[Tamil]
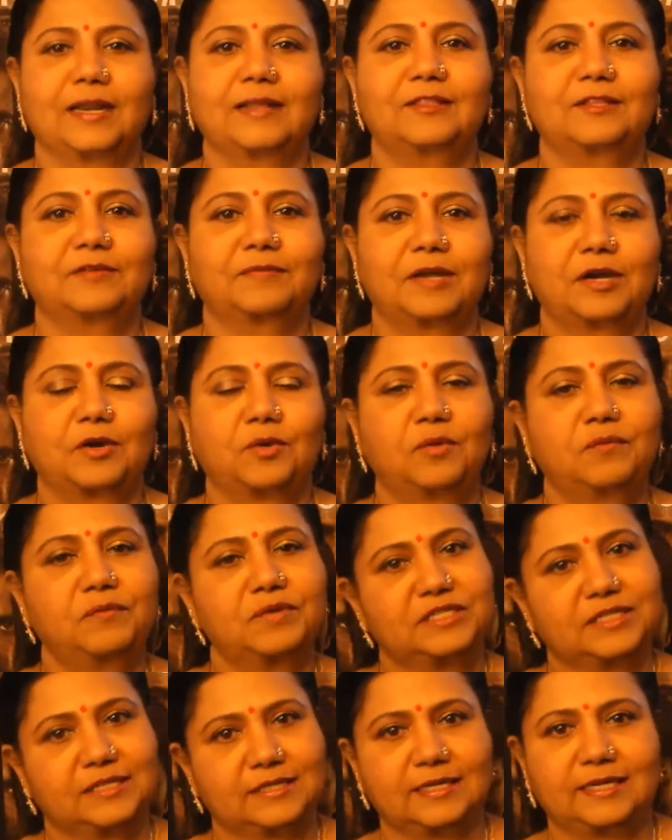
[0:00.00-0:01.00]
கலந்து வரணும்
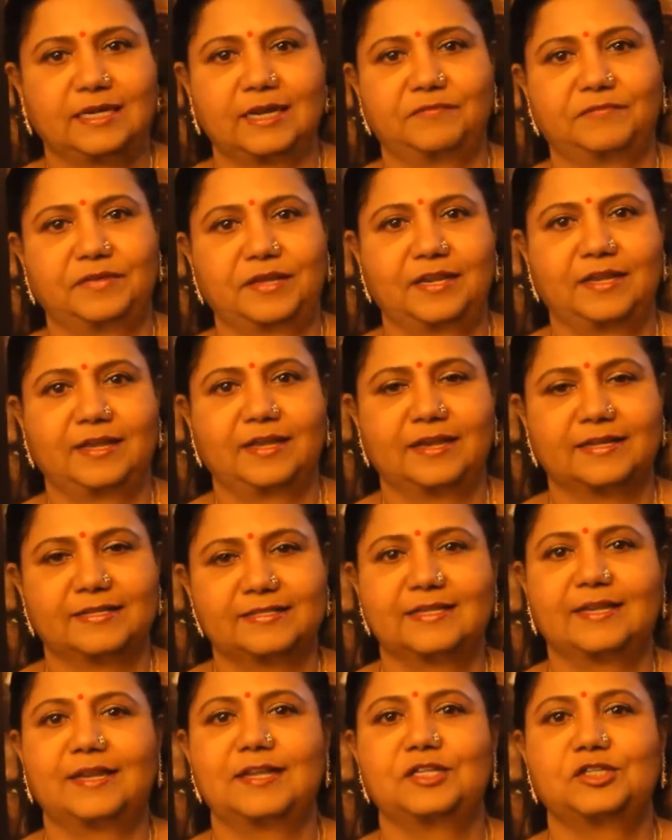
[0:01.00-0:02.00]
விச் இட் இட் அ வெரி
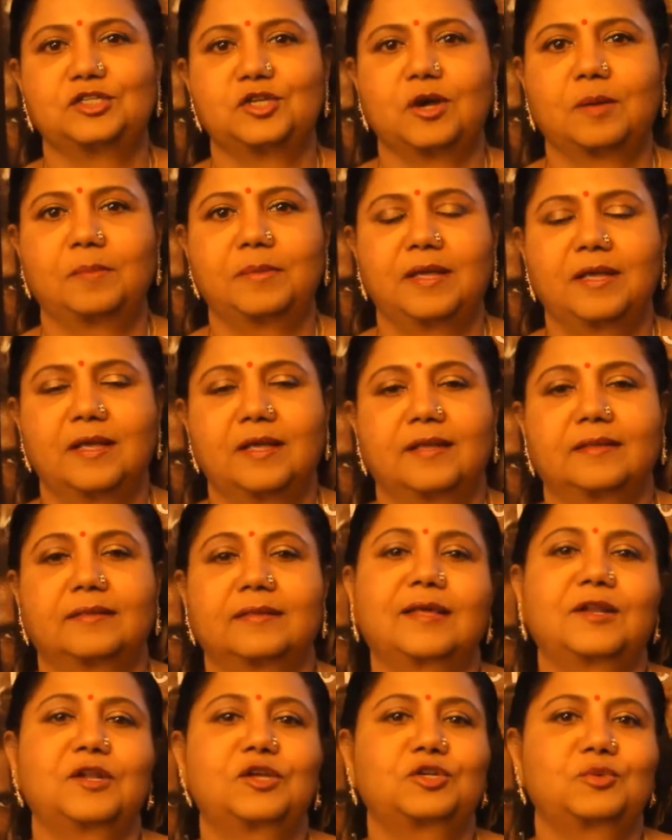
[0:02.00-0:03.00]
எக்ஸலண்ட் ஜாப்
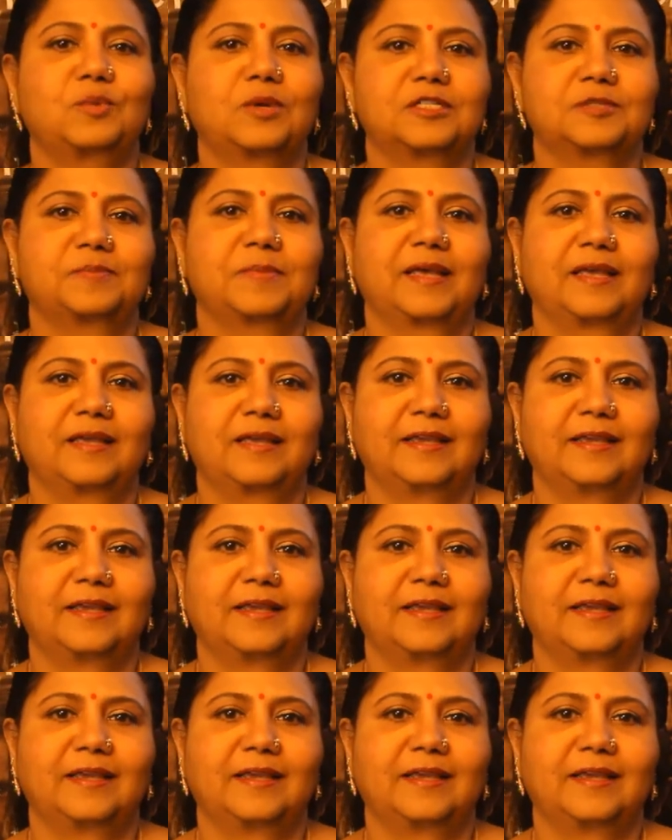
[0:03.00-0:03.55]
தனுஷ் வாஸ் மை